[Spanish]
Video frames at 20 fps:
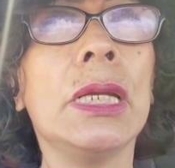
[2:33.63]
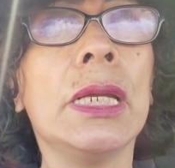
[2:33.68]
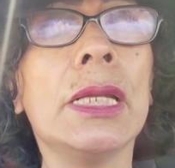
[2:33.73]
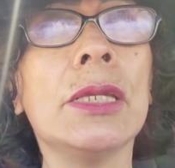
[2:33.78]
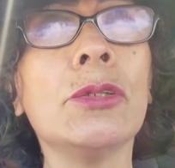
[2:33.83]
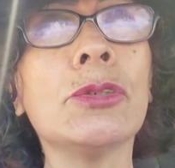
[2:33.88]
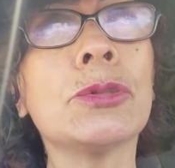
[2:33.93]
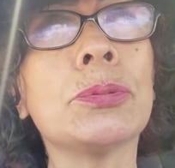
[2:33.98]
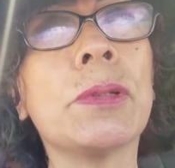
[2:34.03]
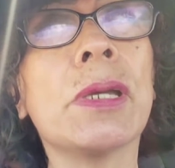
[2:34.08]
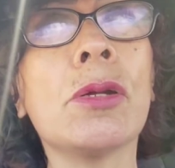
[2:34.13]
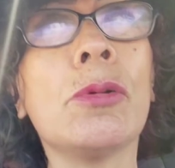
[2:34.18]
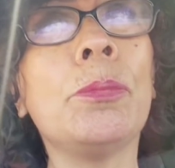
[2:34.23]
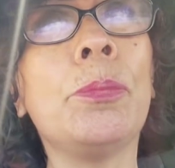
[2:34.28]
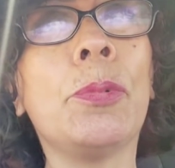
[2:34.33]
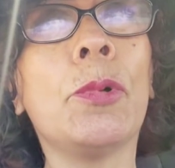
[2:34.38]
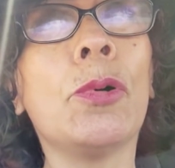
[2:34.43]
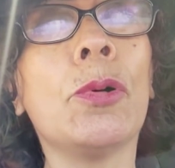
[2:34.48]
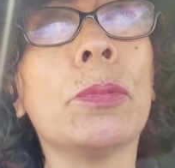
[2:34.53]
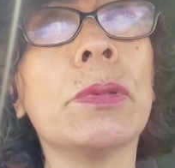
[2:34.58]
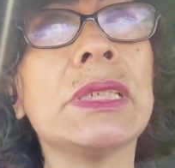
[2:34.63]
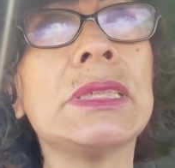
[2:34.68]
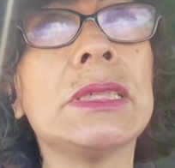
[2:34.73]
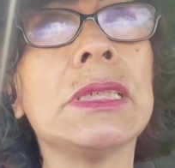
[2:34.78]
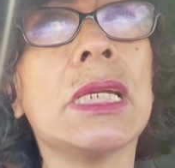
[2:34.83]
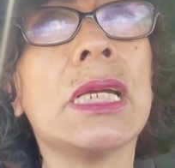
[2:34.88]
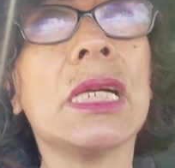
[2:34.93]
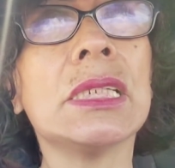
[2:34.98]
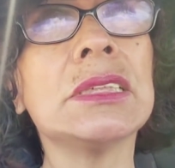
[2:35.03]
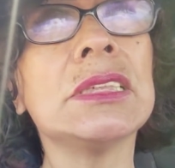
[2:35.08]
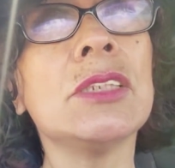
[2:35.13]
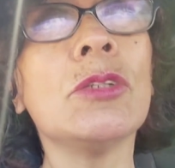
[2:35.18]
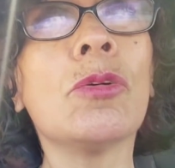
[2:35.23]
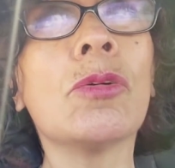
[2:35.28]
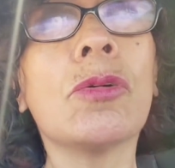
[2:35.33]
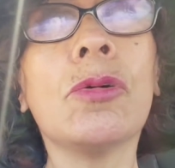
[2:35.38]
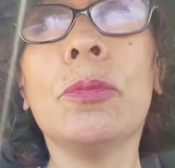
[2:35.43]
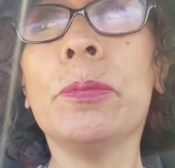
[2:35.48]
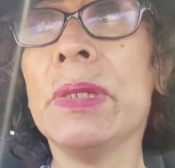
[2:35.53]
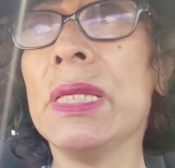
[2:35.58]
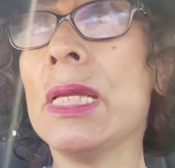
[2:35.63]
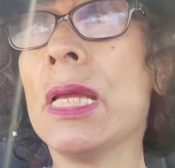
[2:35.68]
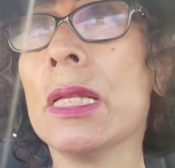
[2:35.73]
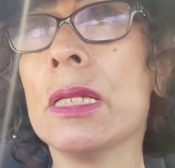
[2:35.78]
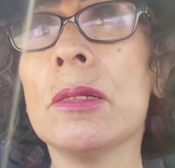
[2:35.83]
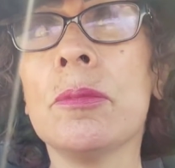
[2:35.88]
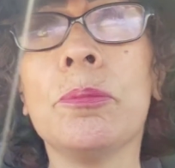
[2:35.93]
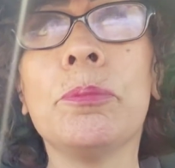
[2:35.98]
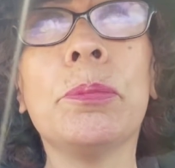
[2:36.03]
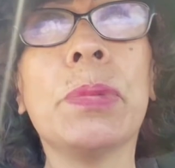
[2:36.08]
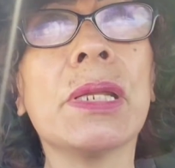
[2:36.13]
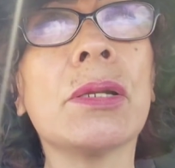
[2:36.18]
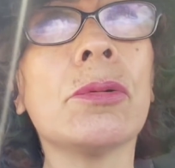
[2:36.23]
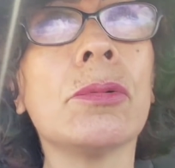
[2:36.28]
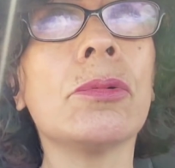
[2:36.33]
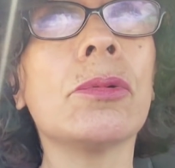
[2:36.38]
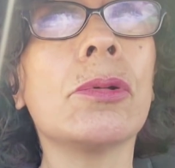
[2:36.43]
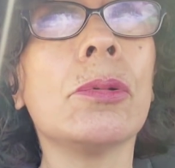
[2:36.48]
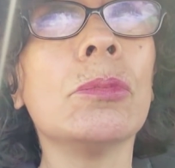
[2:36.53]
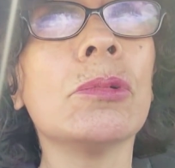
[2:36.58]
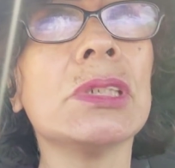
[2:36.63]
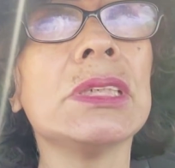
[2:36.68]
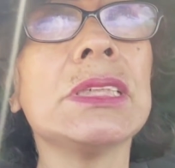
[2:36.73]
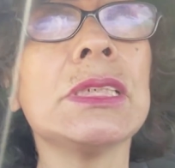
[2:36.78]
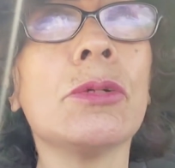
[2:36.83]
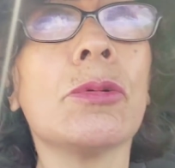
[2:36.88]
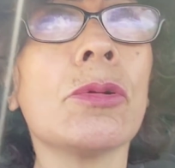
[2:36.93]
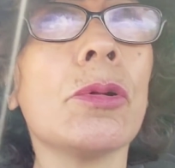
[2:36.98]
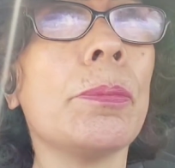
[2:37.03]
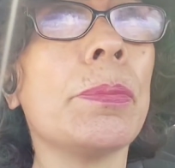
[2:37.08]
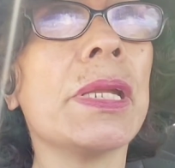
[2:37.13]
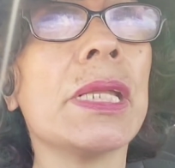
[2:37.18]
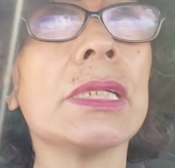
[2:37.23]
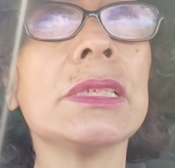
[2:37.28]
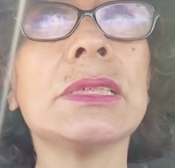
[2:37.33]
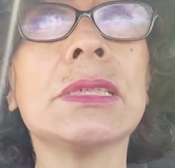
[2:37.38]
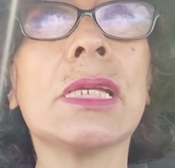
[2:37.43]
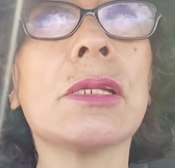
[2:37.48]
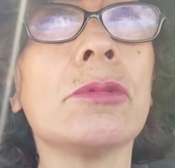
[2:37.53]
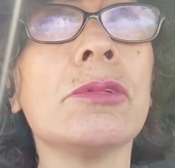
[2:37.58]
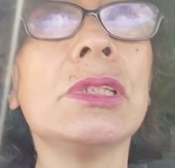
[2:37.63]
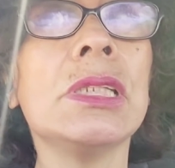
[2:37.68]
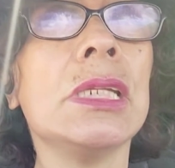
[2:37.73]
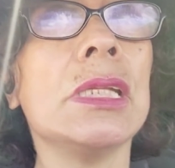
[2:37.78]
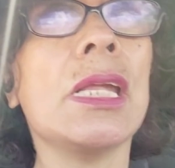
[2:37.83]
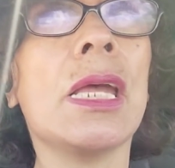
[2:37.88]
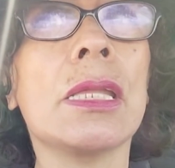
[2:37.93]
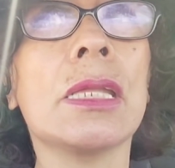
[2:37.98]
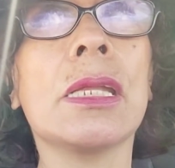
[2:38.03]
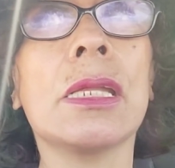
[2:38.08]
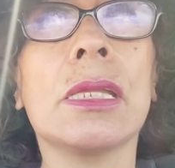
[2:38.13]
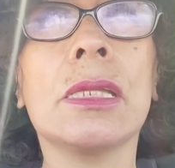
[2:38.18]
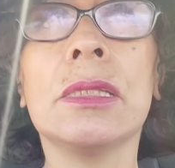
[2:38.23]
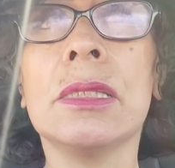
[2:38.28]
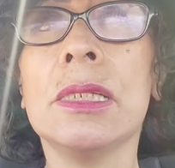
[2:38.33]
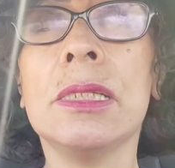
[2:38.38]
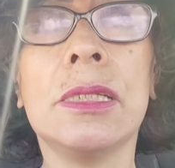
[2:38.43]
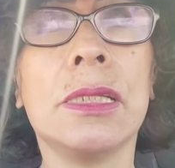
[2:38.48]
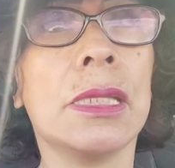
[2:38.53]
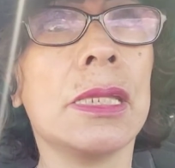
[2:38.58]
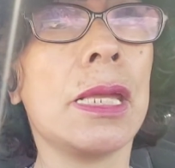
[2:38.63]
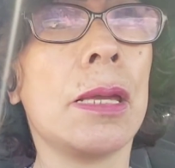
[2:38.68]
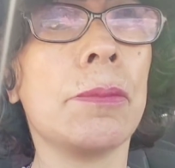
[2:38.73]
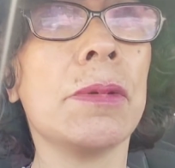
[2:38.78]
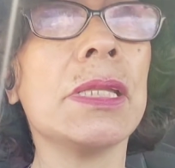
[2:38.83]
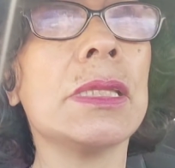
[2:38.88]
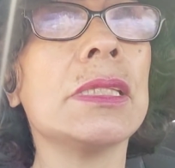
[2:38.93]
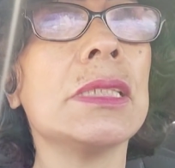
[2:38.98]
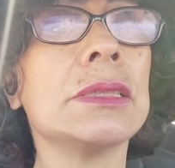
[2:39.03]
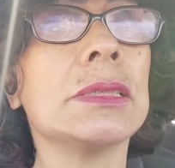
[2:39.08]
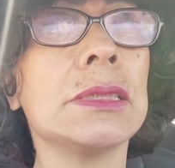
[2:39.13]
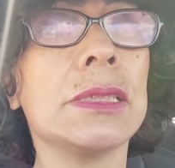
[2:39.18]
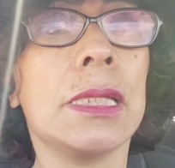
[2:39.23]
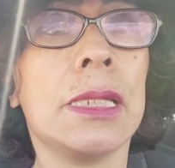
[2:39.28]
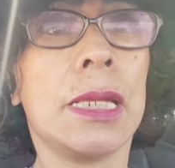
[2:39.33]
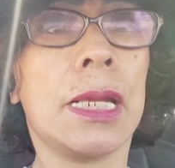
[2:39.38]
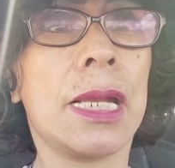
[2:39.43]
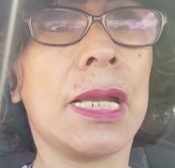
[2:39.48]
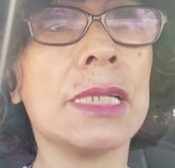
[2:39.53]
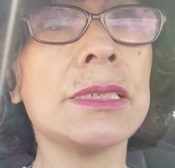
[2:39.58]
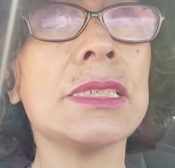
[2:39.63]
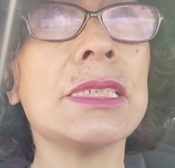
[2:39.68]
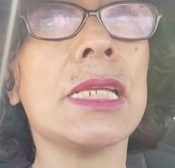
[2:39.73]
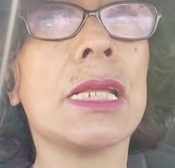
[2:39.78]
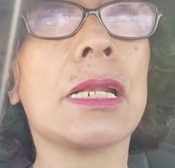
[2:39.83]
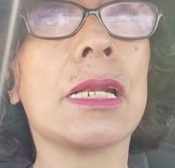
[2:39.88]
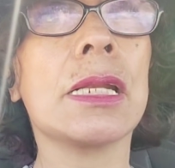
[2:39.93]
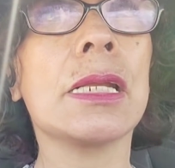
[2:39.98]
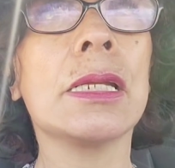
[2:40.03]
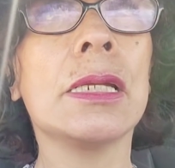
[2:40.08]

ellos fueron pobres y casi no comían, pero como les digo, no padecieron ni de, ni de diabetes ni de cáncer.